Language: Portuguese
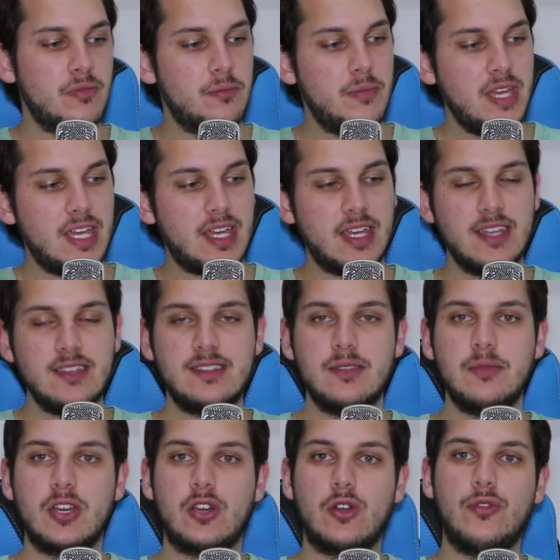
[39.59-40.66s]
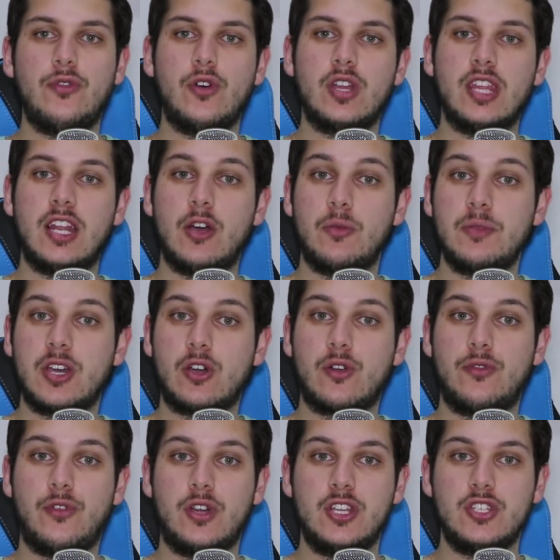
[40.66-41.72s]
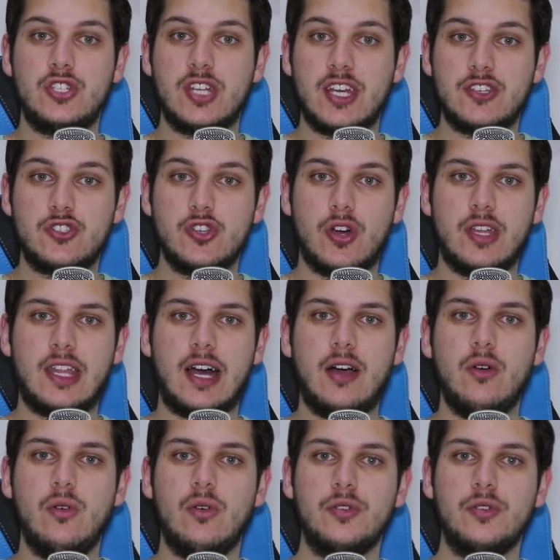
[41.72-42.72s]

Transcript: Bem, esse microfone ele é um microfone direcional,